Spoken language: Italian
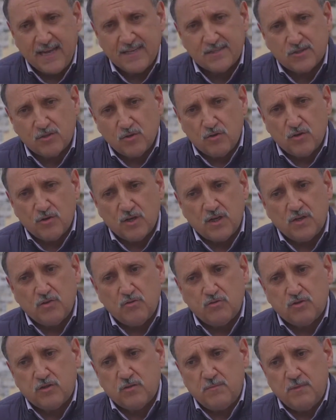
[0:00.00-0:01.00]
e solo negli
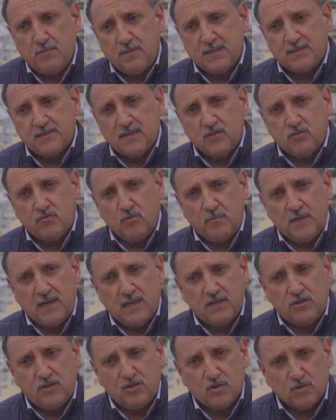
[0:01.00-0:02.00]
ultimi mesi del
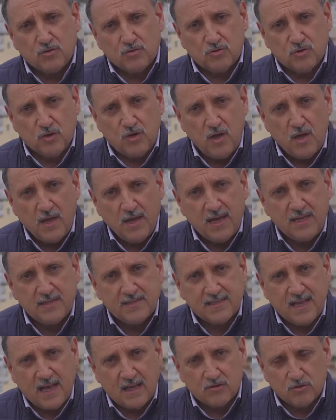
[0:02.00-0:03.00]
2018 è
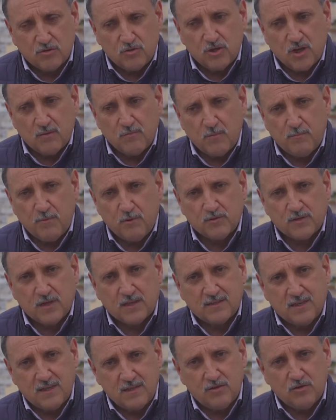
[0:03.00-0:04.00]
stato diciamo, posto
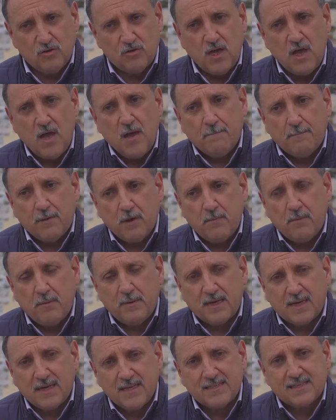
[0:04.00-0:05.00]
attenzione proprio
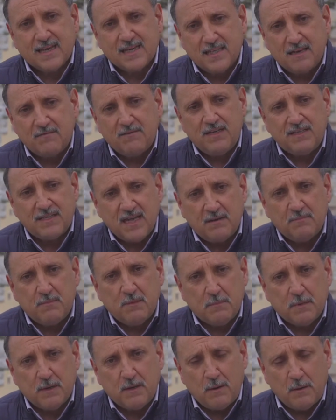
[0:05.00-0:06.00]
perché scadevano i
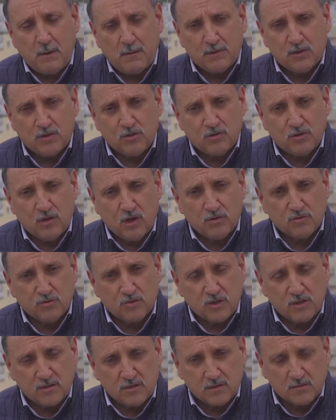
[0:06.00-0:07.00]
termini per l'approvazione dello
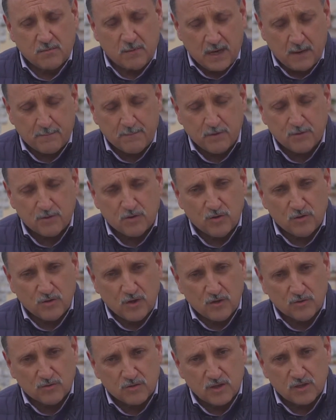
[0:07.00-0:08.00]
stesso, per l'approvazione
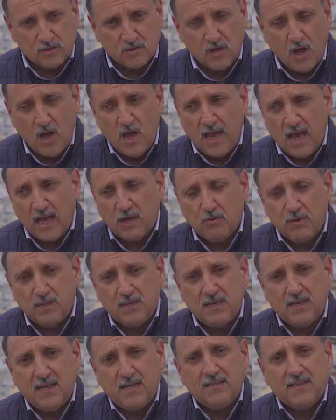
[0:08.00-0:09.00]
dello stesso e
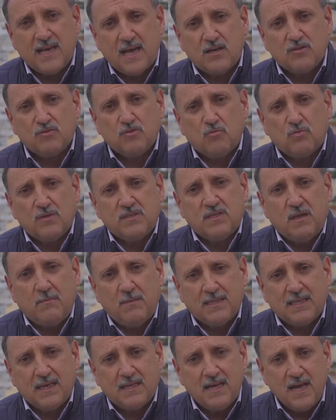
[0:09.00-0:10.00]
quindi niente anche su questa
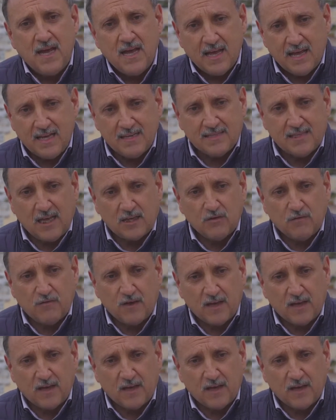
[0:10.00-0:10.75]
materia è stato